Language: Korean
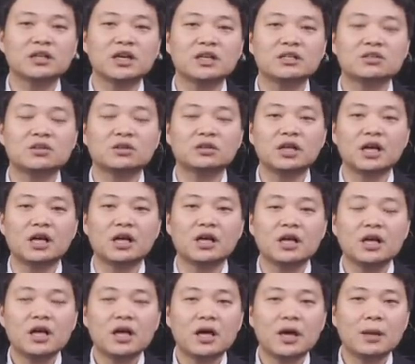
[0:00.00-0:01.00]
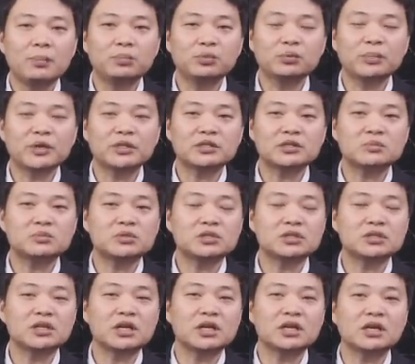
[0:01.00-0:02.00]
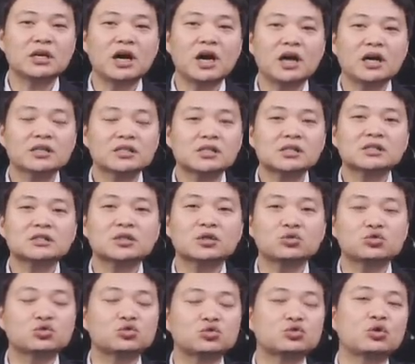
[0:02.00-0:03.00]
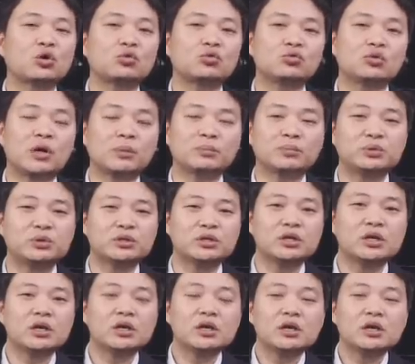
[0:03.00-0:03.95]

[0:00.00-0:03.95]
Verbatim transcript: 예전에 F-117A가 실제로 주석궁 앞을